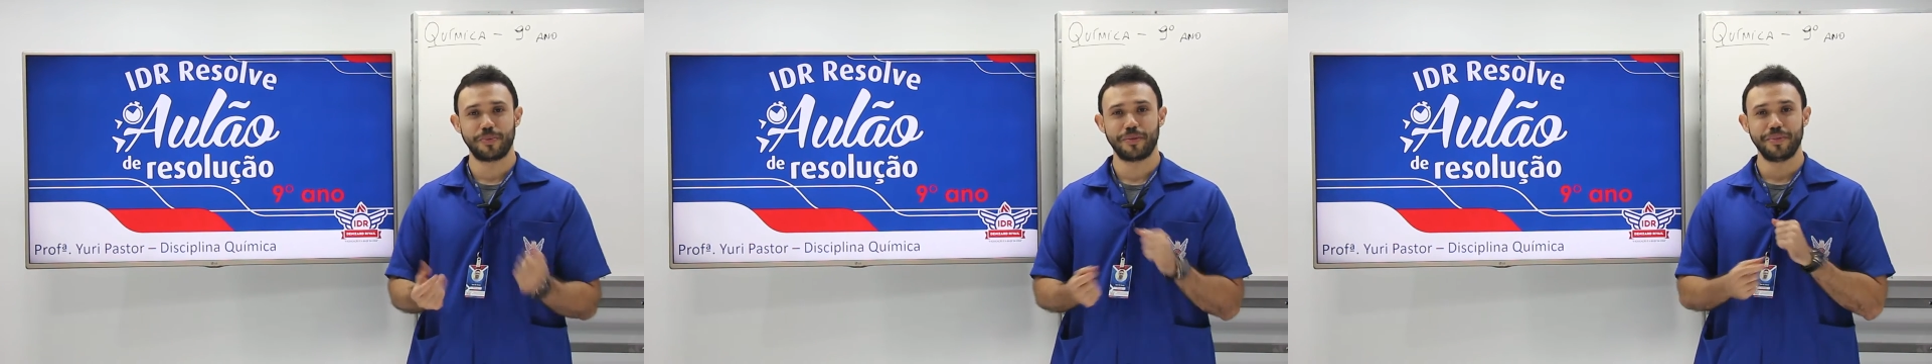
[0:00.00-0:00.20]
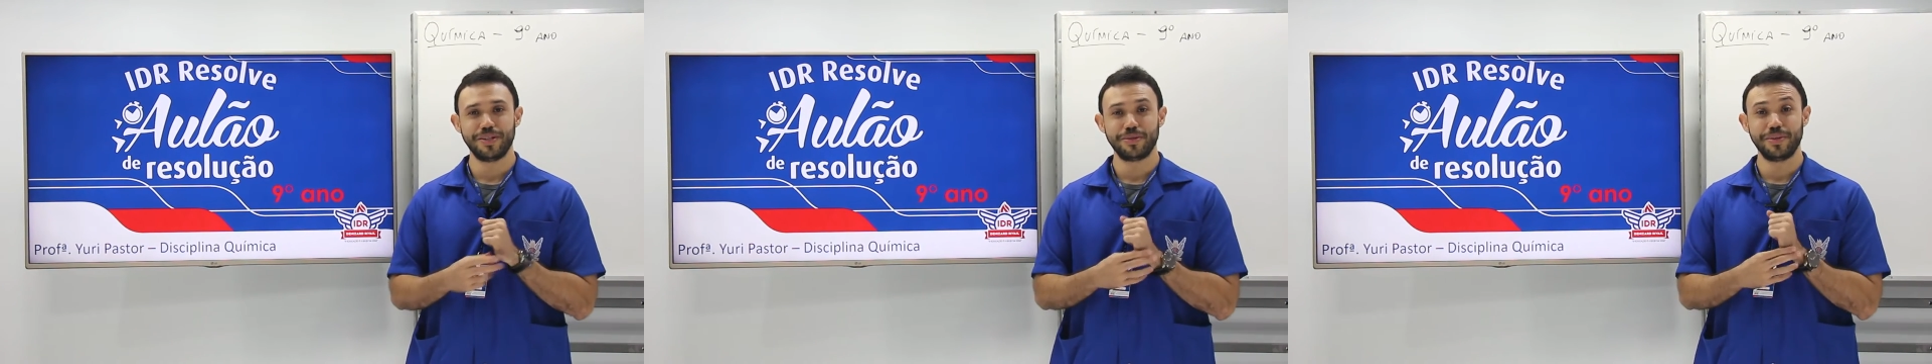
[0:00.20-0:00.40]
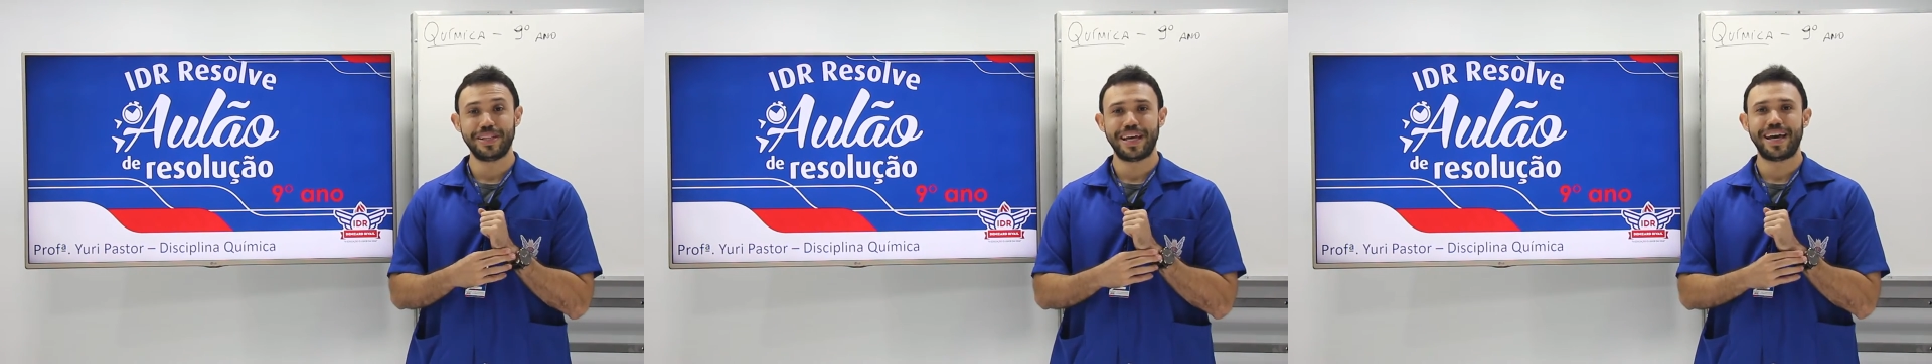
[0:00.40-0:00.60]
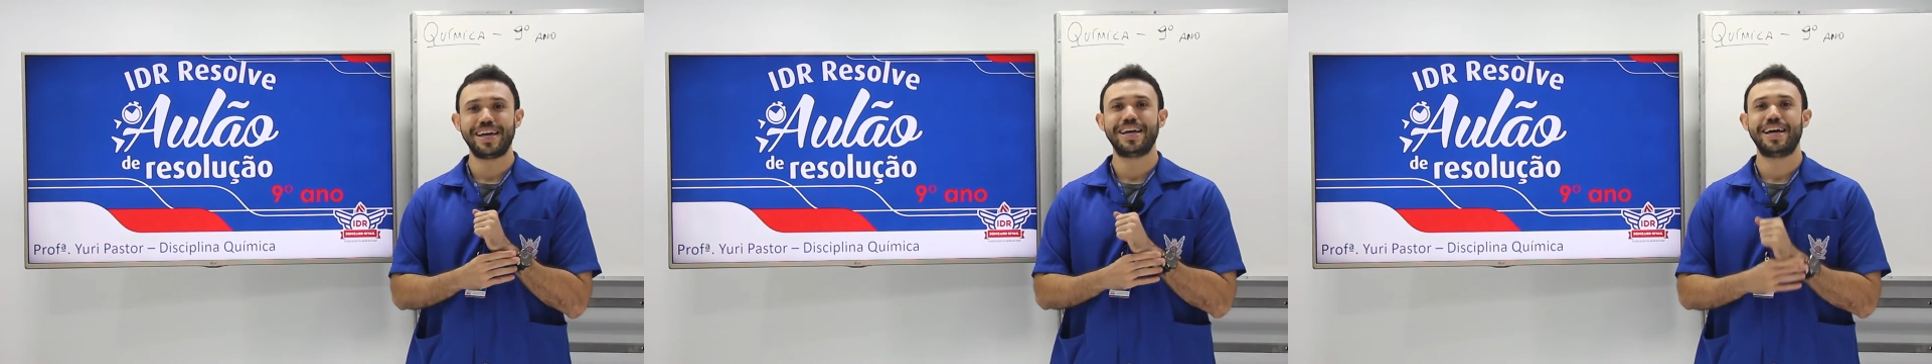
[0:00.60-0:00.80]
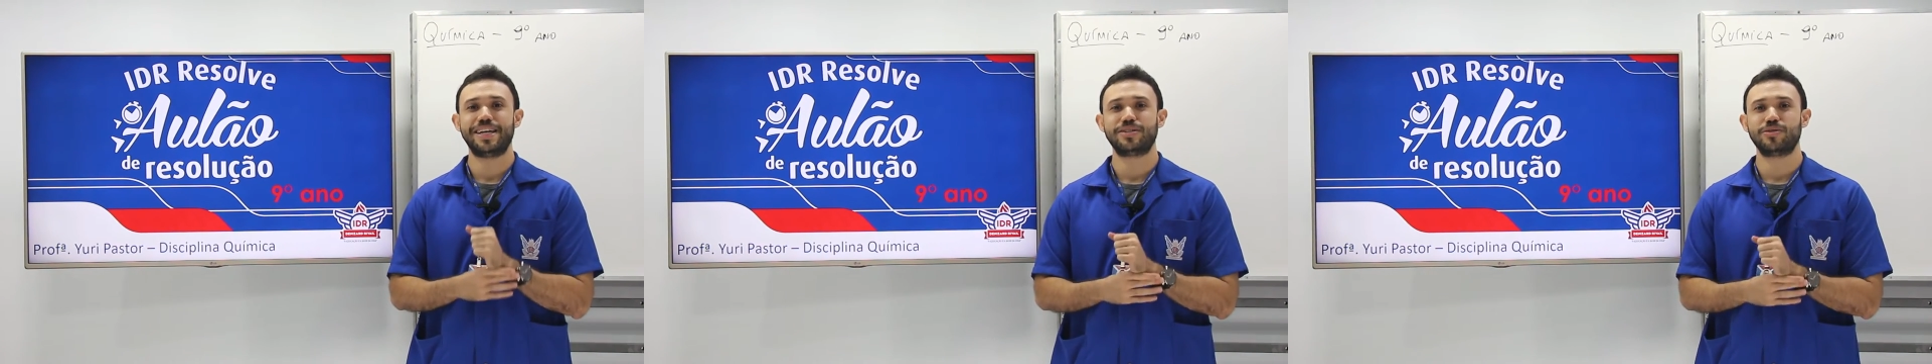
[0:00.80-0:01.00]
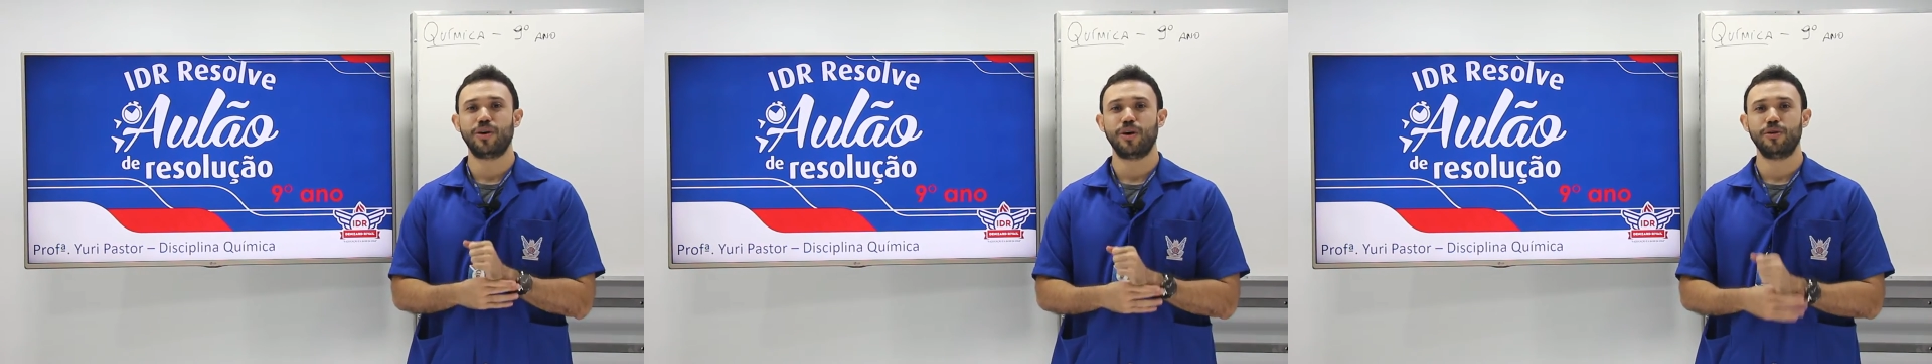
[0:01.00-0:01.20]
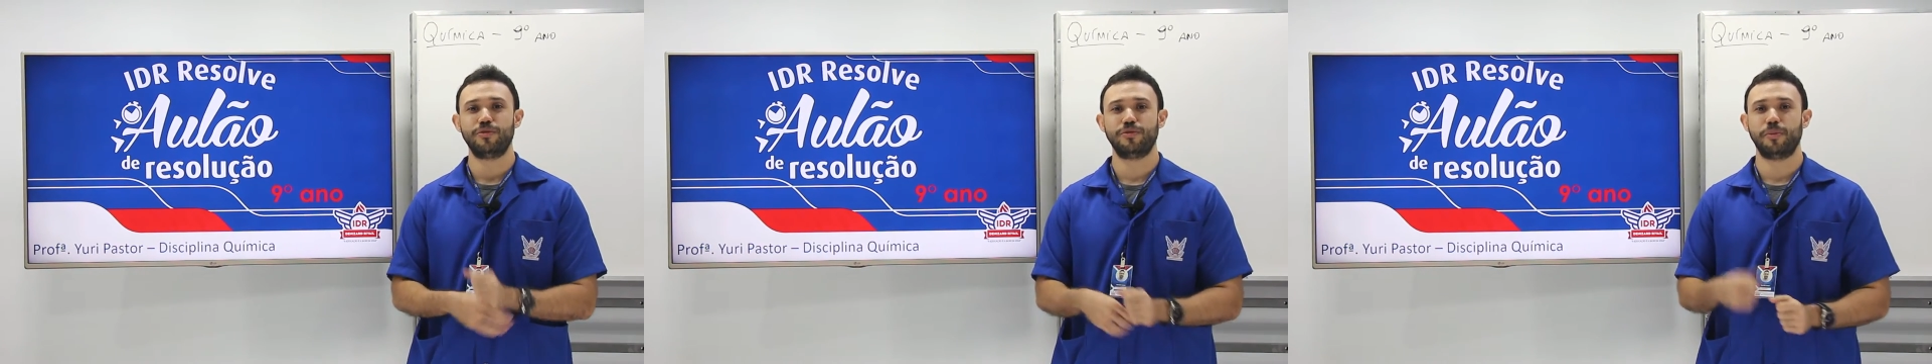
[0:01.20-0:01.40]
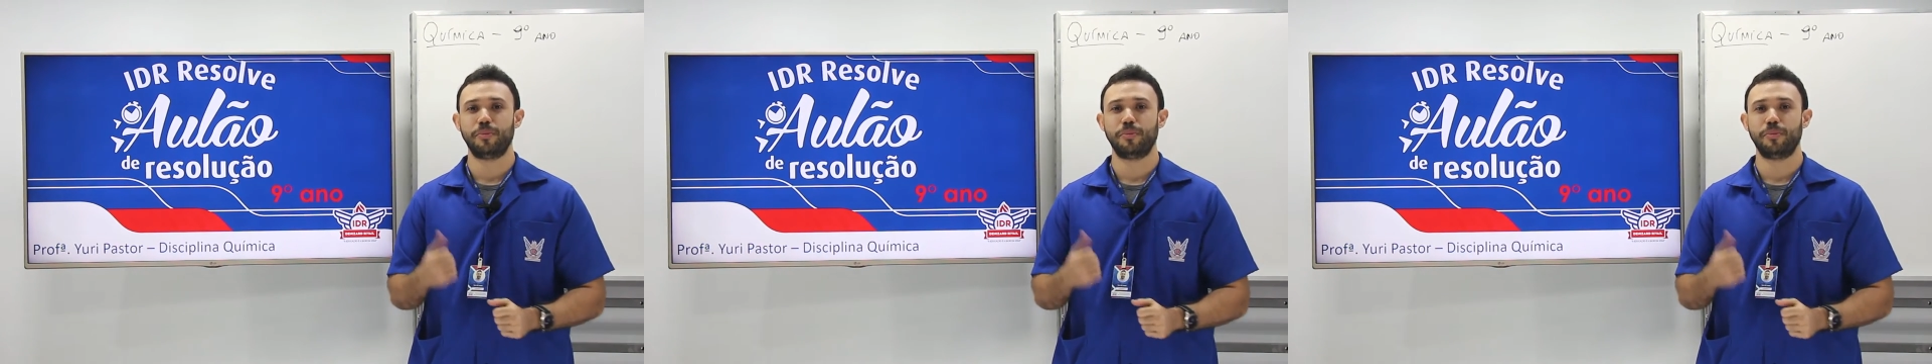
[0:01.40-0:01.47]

para mais o IDR Resolve.